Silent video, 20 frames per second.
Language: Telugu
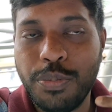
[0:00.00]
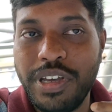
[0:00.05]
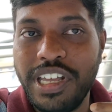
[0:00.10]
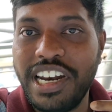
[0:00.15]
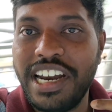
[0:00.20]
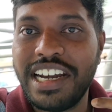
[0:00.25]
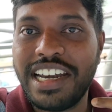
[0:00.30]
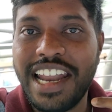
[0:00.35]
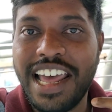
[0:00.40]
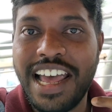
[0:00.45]

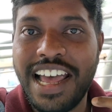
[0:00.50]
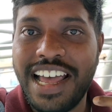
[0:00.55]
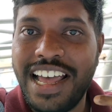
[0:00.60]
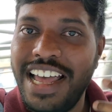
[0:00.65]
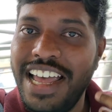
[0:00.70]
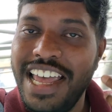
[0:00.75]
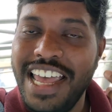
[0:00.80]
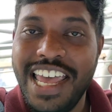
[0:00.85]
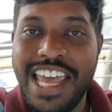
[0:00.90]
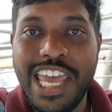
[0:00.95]
మీరు ఇట్లా
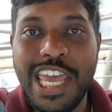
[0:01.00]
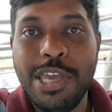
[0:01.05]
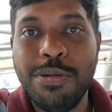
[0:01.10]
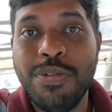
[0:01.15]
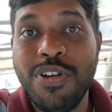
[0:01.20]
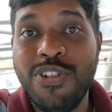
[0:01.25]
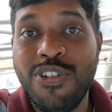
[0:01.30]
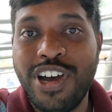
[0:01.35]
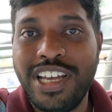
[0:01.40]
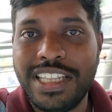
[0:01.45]
ఈ
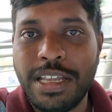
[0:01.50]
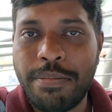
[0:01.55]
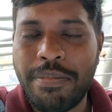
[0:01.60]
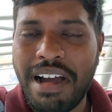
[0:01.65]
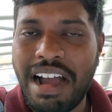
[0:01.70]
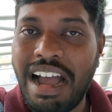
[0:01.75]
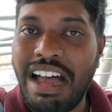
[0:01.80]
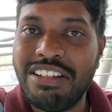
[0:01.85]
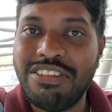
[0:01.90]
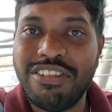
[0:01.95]
మూవీ అయితే
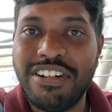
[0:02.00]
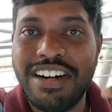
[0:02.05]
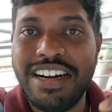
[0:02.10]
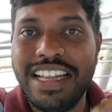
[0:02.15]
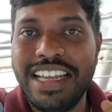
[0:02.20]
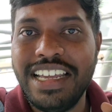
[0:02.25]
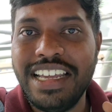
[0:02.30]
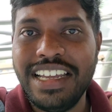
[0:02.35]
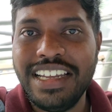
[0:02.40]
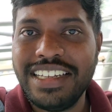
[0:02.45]
పక్కా
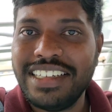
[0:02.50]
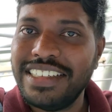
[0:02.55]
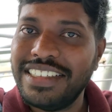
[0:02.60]
చూడండి